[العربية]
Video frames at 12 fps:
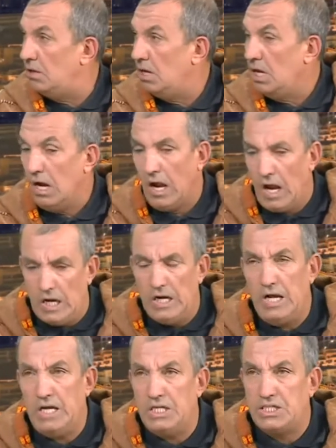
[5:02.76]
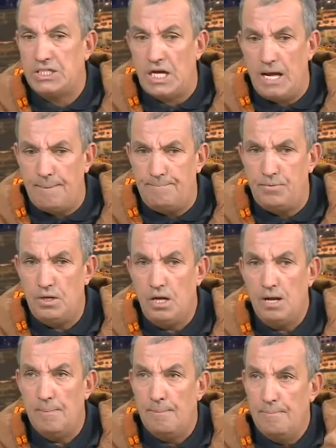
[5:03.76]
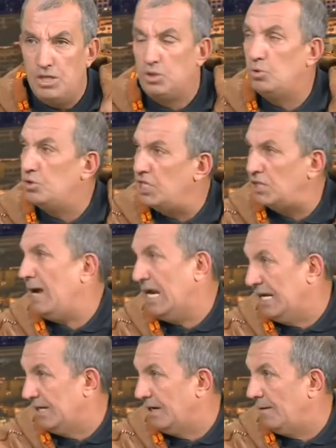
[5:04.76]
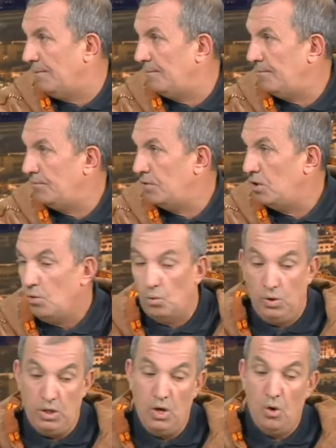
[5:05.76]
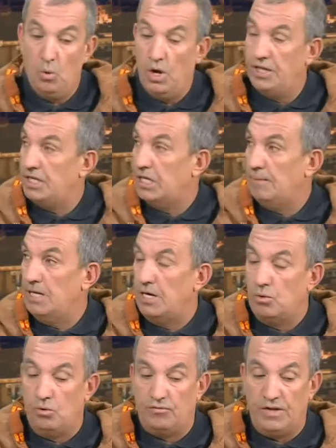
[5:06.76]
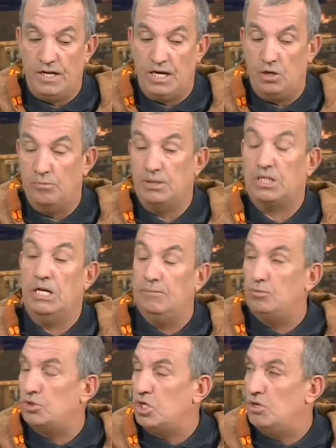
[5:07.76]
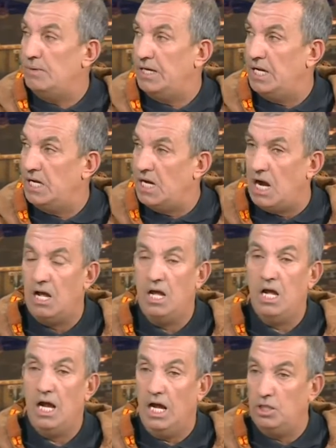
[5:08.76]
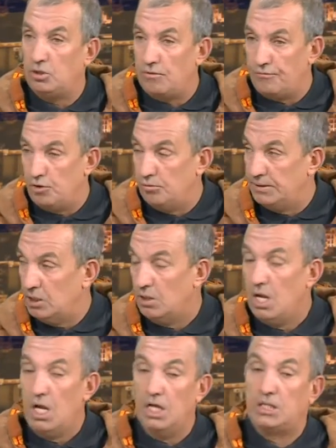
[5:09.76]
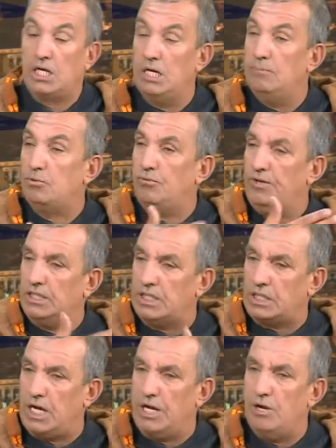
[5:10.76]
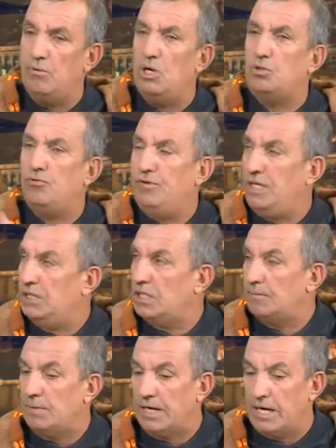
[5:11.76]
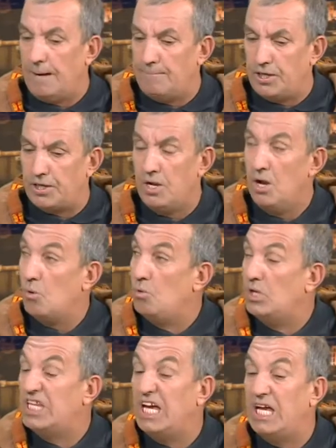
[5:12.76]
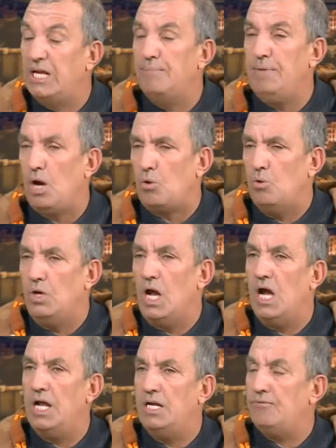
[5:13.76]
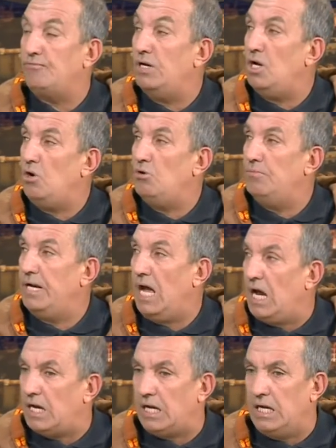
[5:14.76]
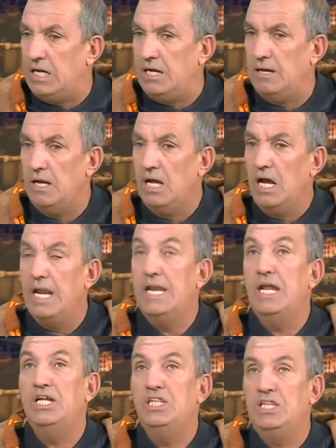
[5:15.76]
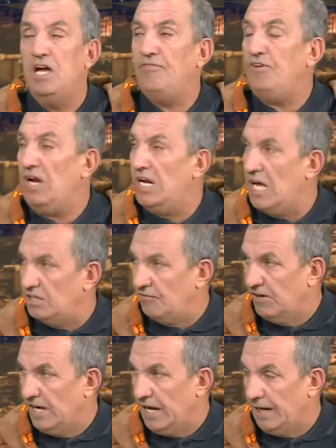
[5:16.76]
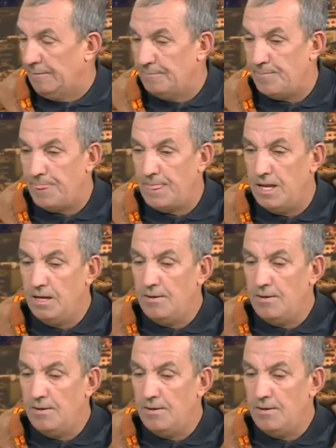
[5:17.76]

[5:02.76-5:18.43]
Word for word: على حساب منتوجات محليه نعم وهذا الكلام اللي نقول فيه انا اليوم ما تكلمتوش اليوم هنايا عندكم في النوميديا تكلمتوا في عده قنوات وفي عده منابر قلت غير معقول انا فلاح ومن حقي انني ندافع على هذا الفلاحين طبعا